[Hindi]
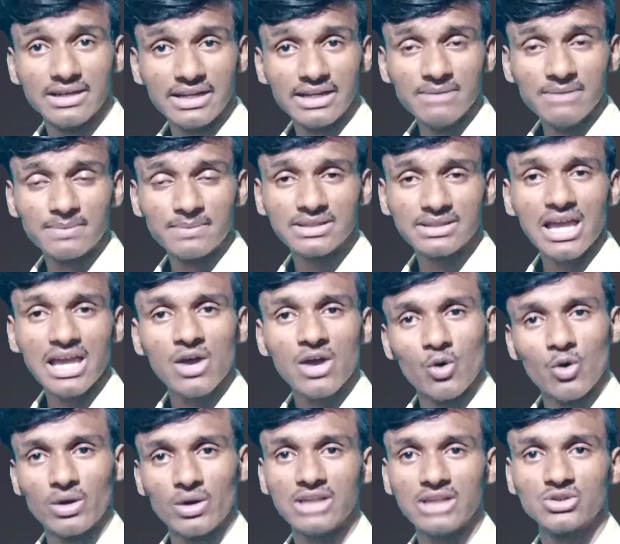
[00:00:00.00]
ग्रीन पर्दा
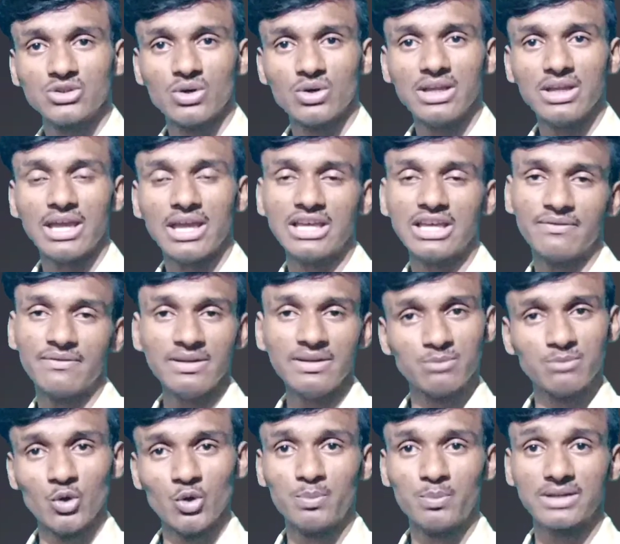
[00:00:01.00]
होना जरूरी है या फिर
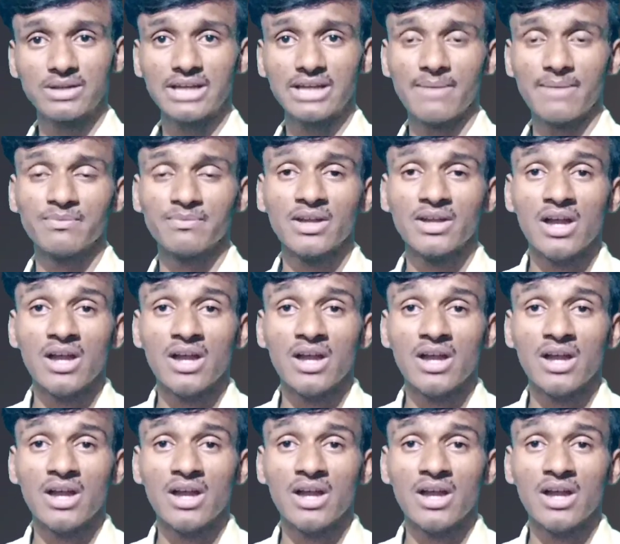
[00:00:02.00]
ब्लू पर्दा